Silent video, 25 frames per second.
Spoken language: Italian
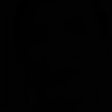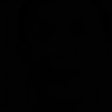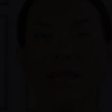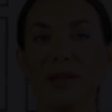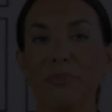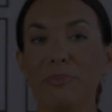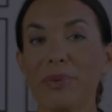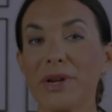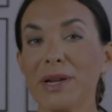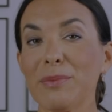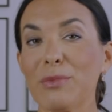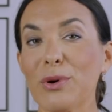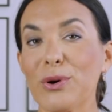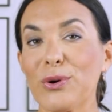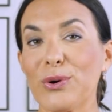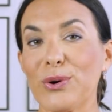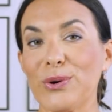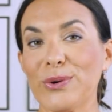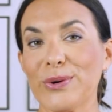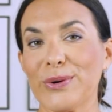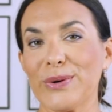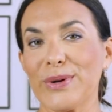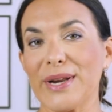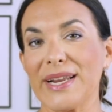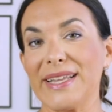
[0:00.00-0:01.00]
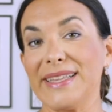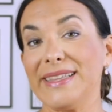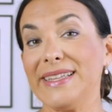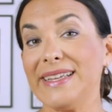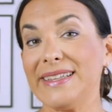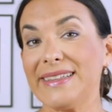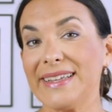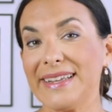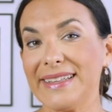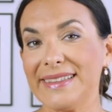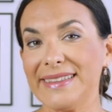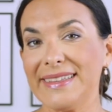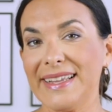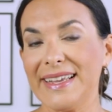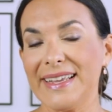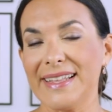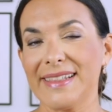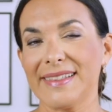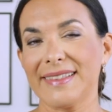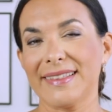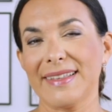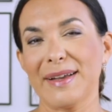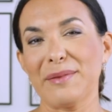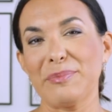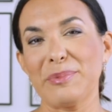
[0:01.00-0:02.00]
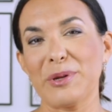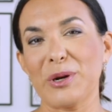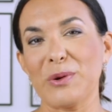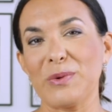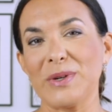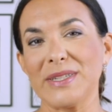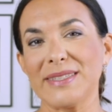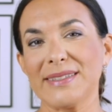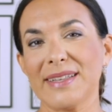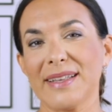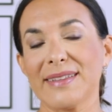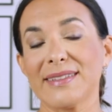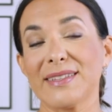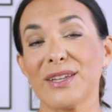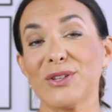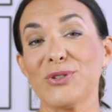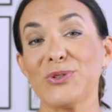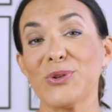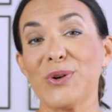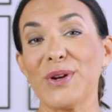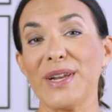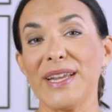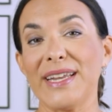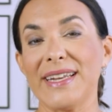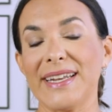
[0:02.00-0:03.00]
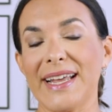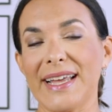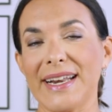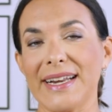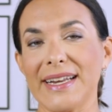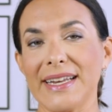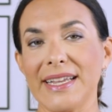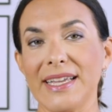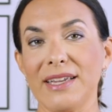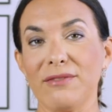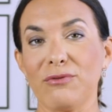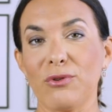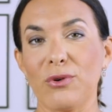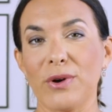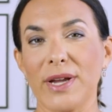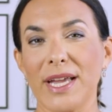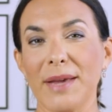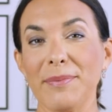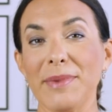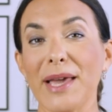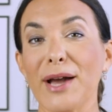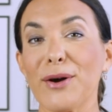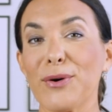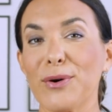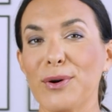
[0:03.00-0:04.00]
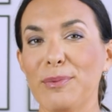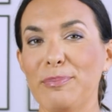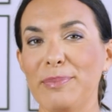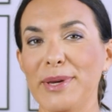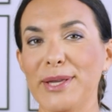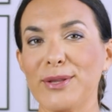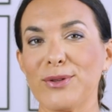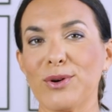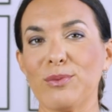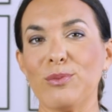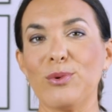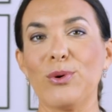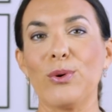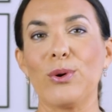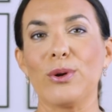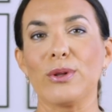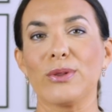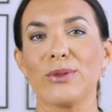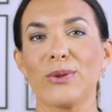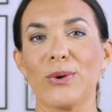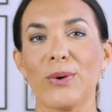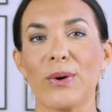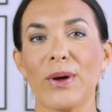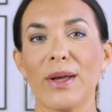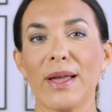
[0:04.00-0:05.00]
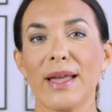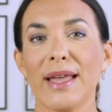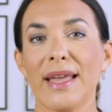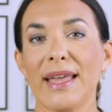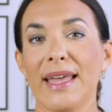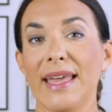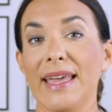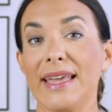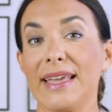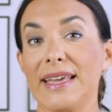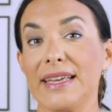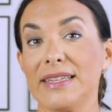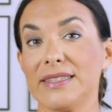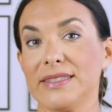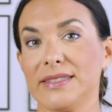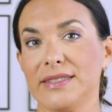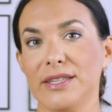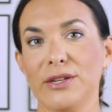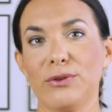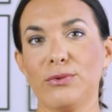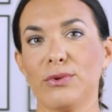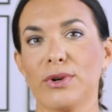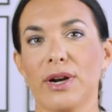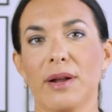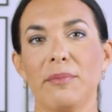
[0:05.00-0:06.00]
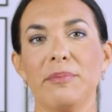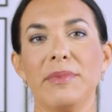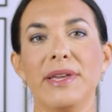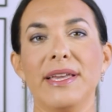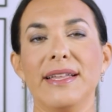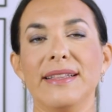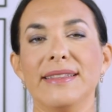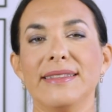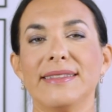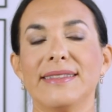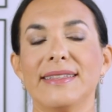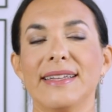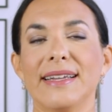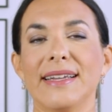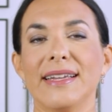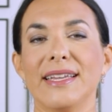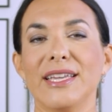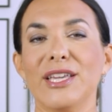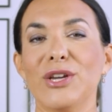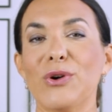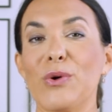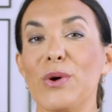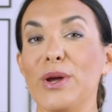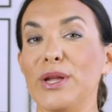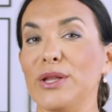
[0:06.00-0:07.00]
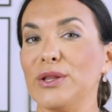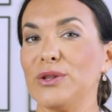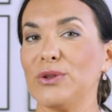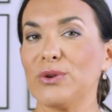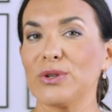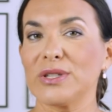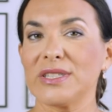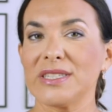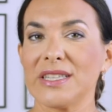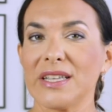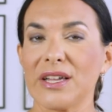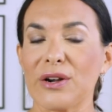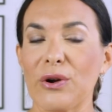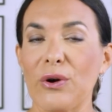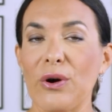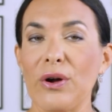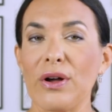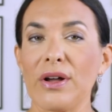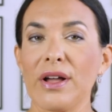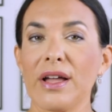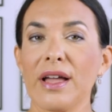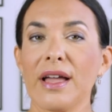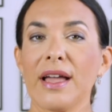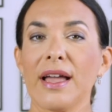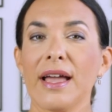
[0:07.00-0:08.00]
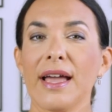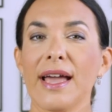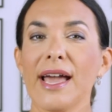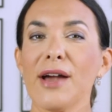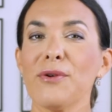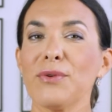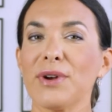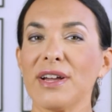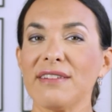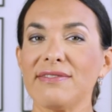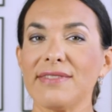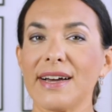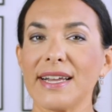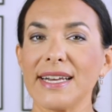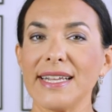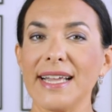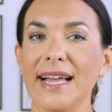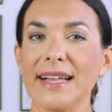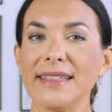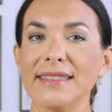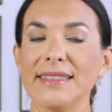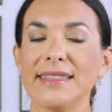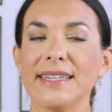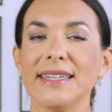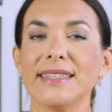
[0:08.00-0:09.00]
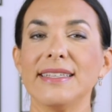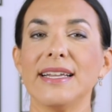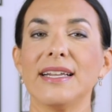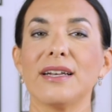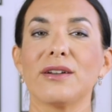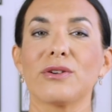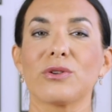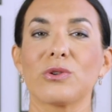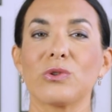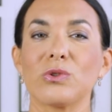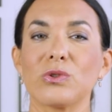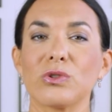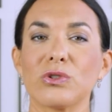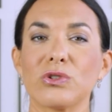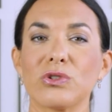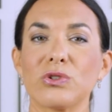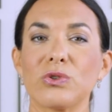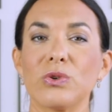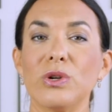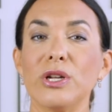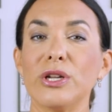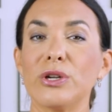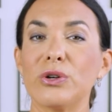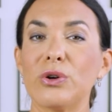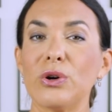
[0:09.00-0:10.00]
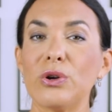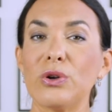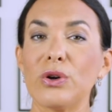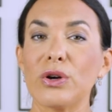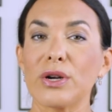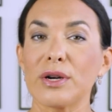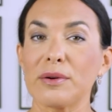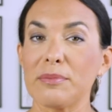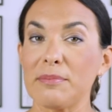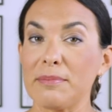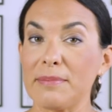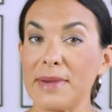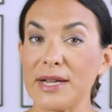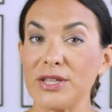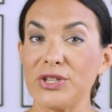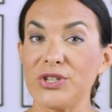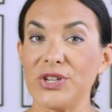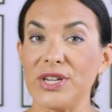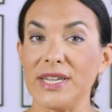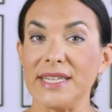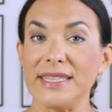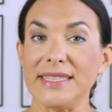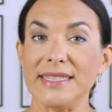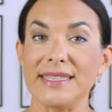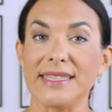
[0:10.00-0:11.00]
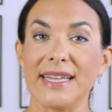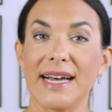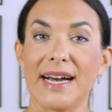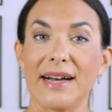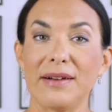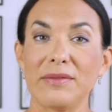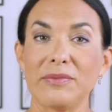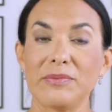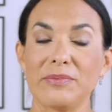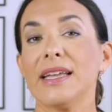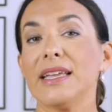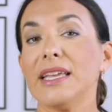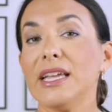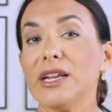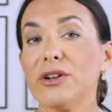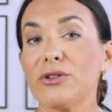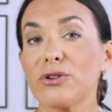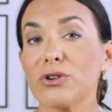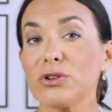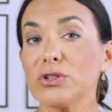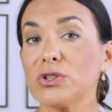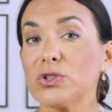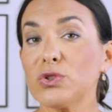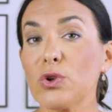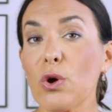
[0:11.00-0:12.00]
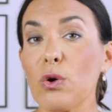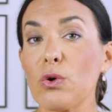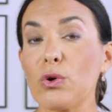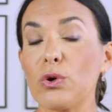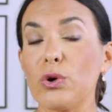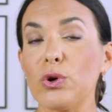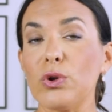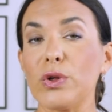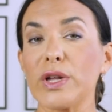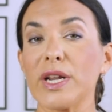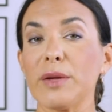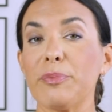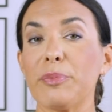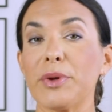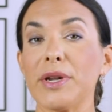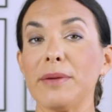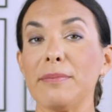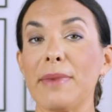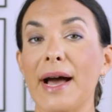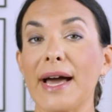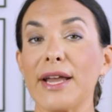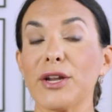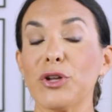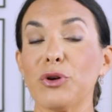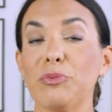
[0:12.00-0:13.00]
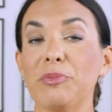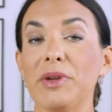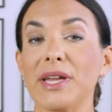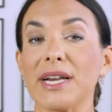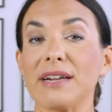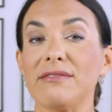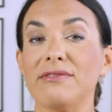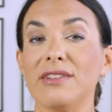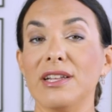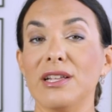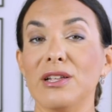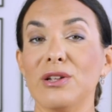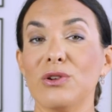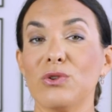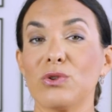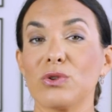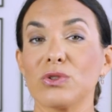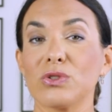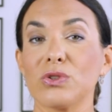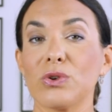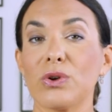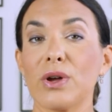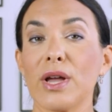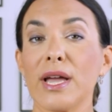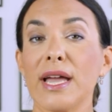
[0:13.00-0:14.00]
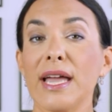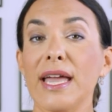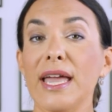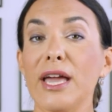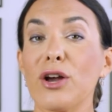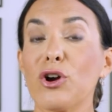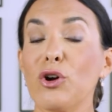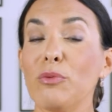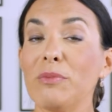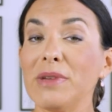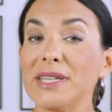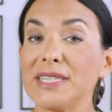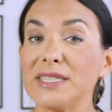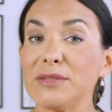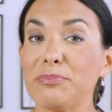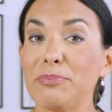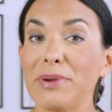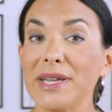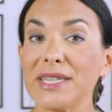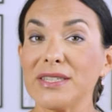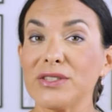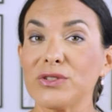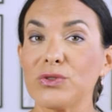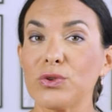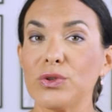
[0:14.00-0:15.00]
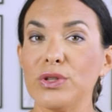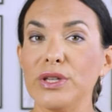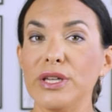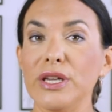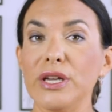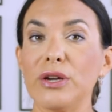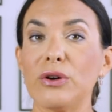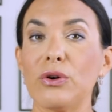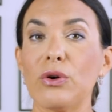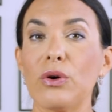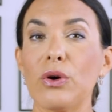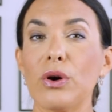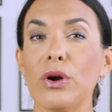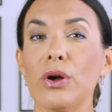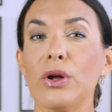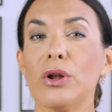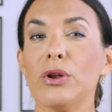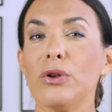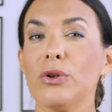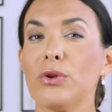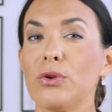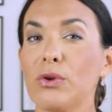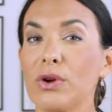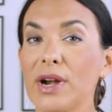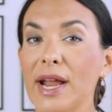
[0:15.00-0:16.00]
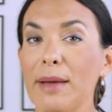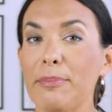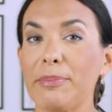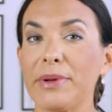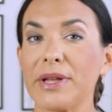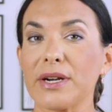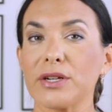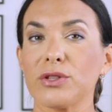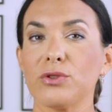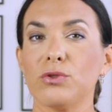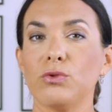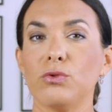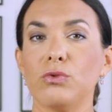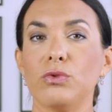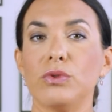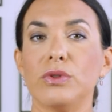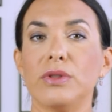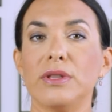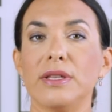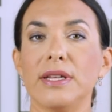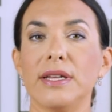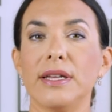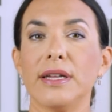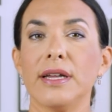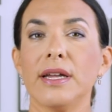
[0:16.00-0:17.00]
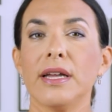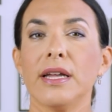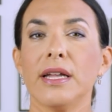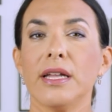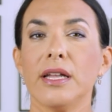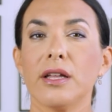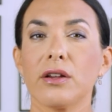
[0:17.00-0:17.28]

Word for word: Il primo colore di tendenza per questa stagione in arrivo che mi ha colpito molto e che sicuramente io indosserò è una variante del rosso, il color magenta. Il rosso è un colore primario meraviglioso e come spesso dico non è per tutti.